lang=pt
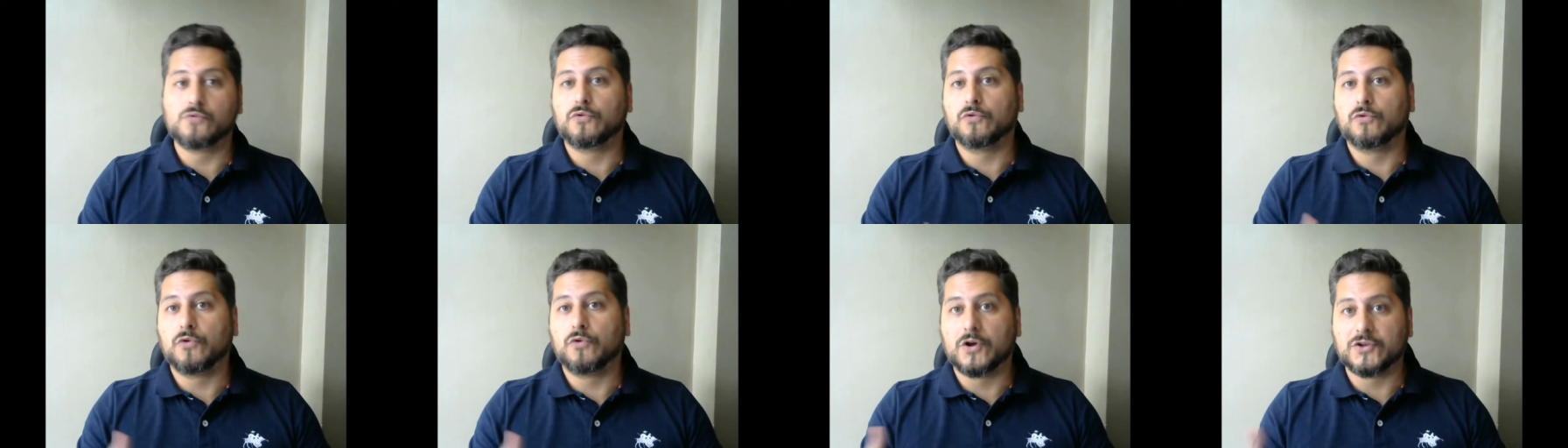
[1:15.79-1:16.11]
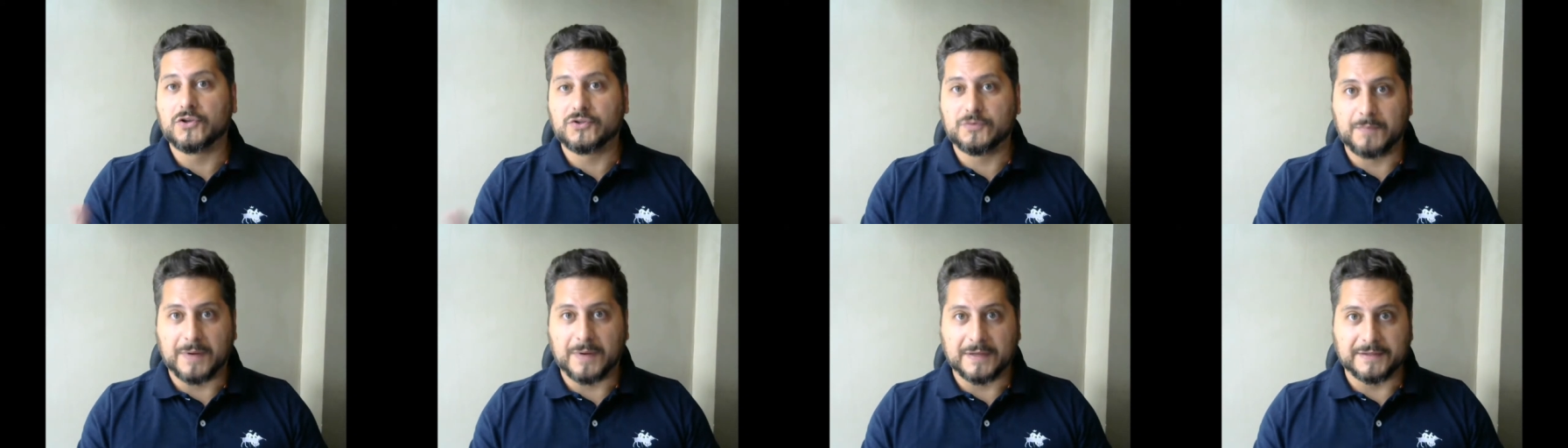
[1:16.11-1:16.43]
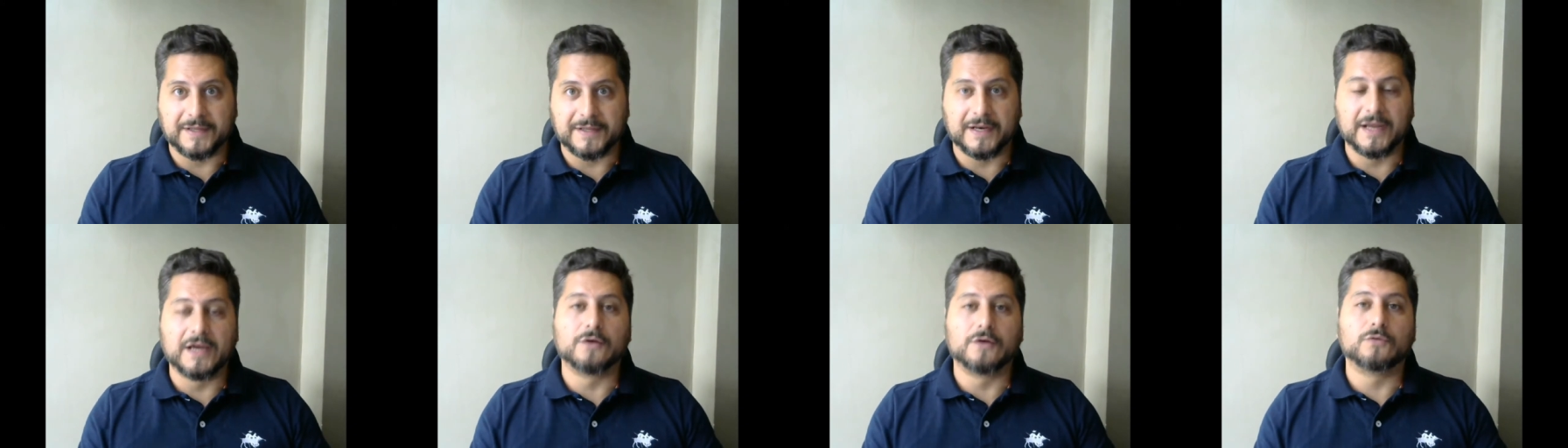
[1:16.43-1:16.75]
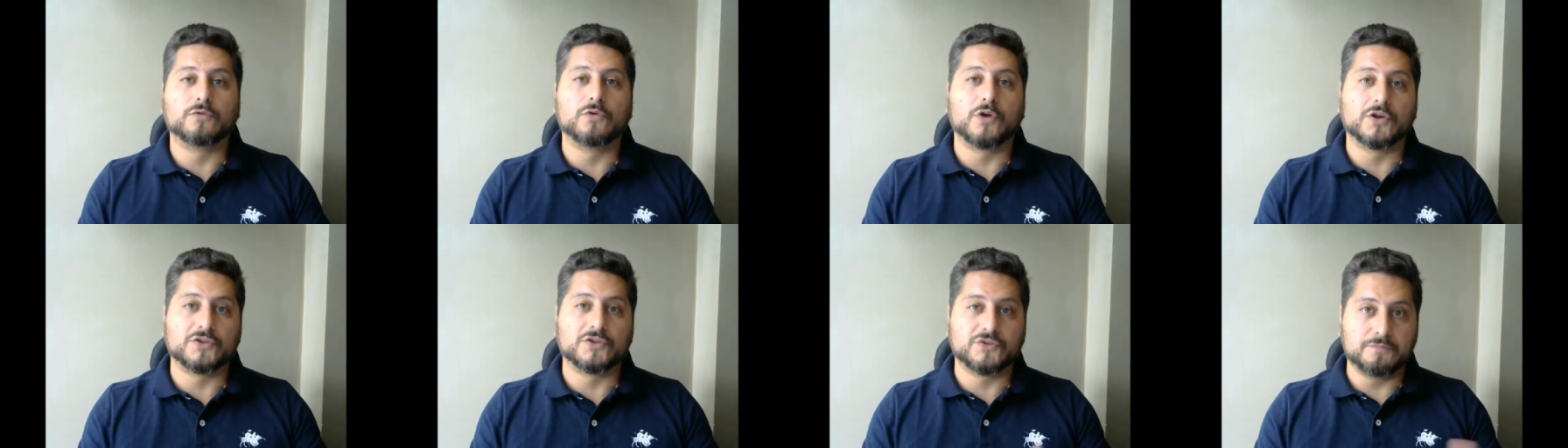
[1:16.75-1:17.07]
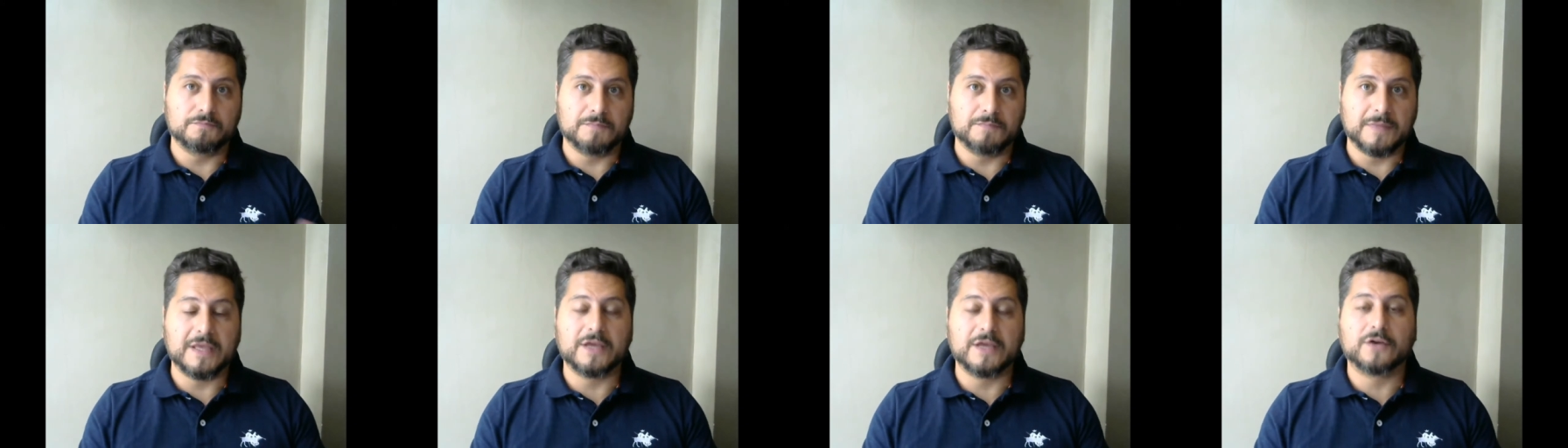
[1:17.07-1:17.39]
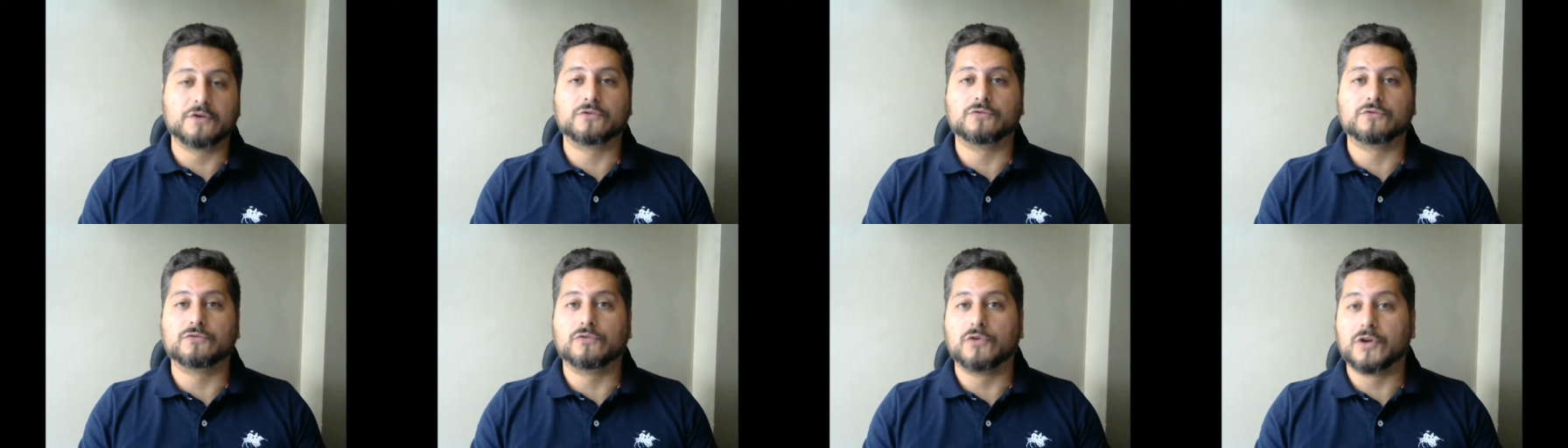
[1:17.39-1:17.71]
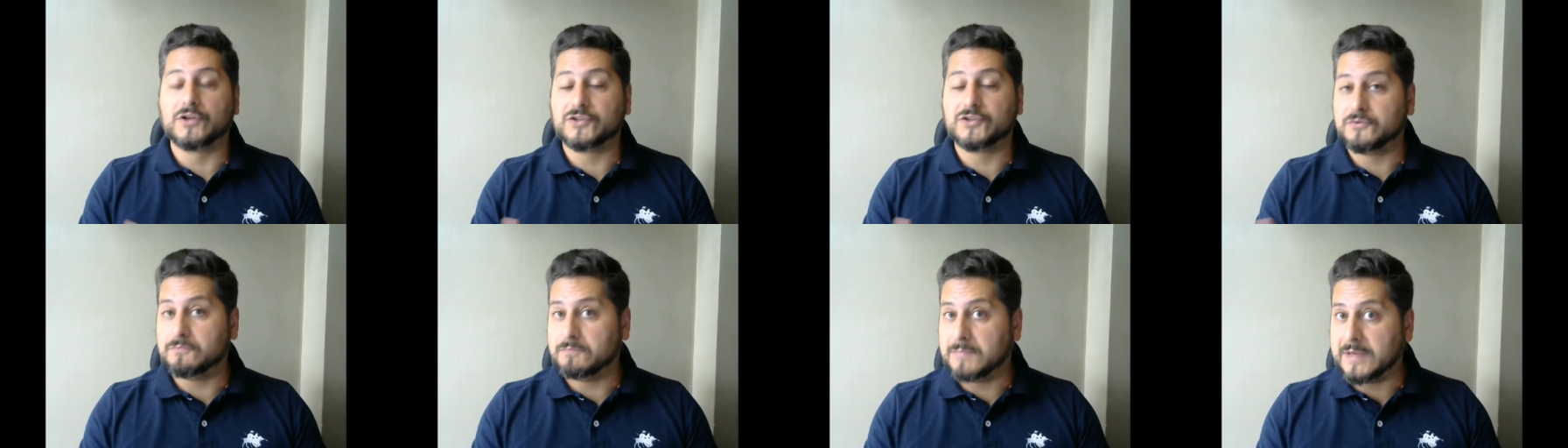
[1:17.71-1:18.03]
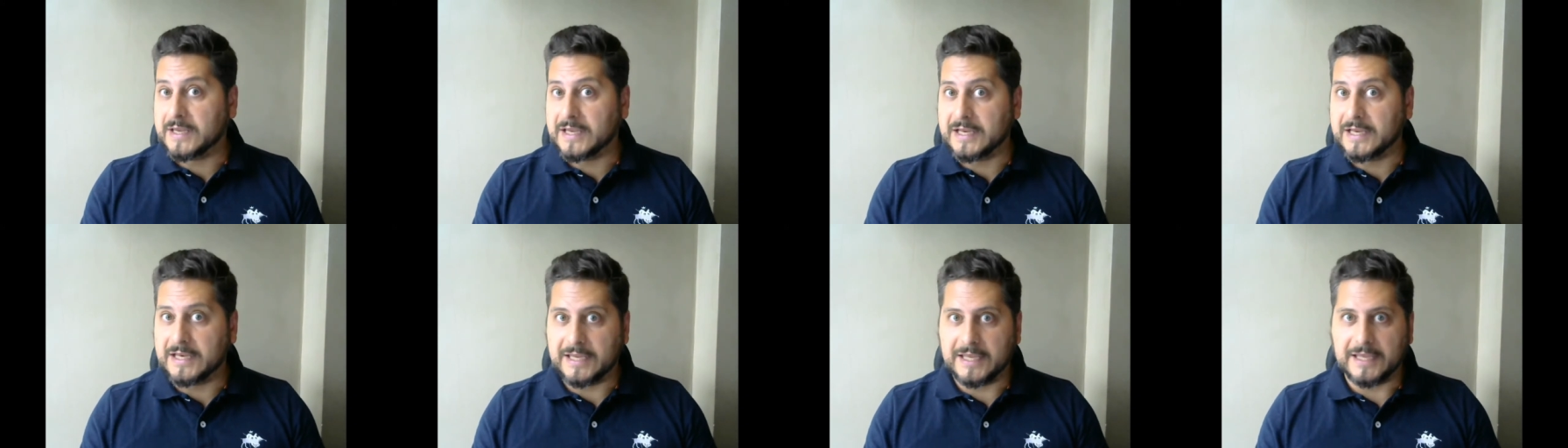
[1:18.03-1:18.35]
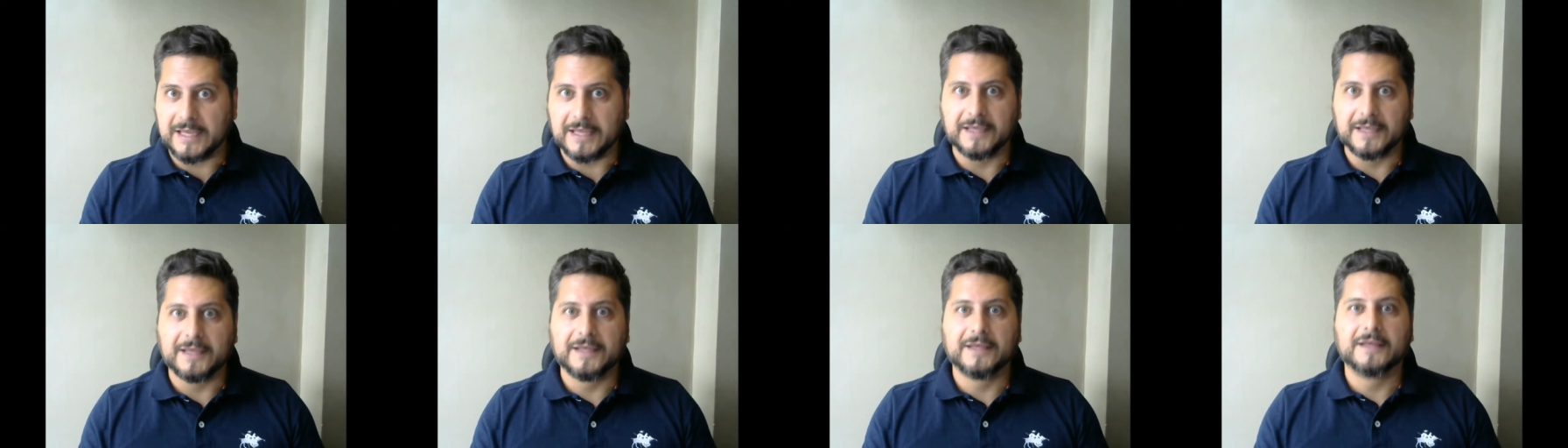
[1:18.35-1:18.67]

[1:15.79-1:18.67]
lote padrão, lote micro, lote mini,